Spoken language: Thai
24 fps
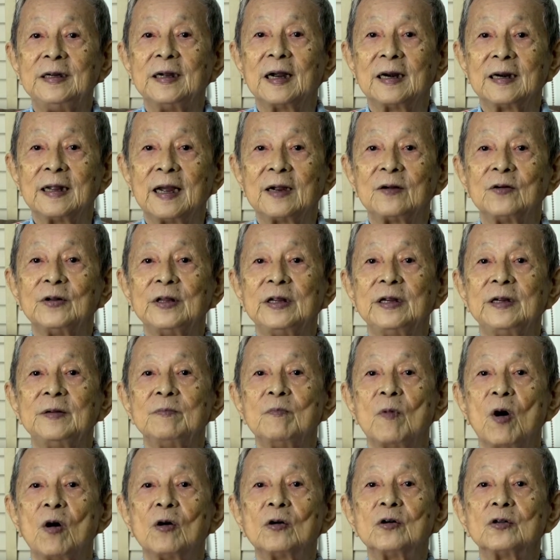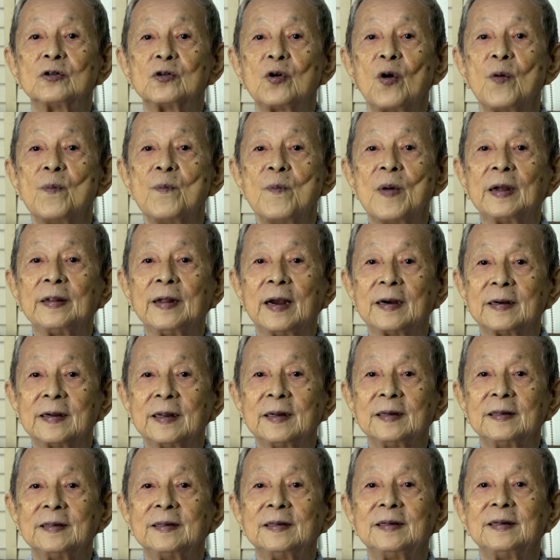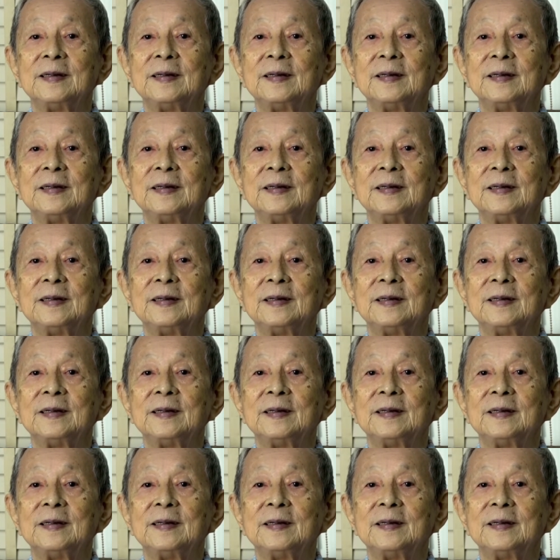อะไรก็ดีหมอก็ชมมาอย่างนั้น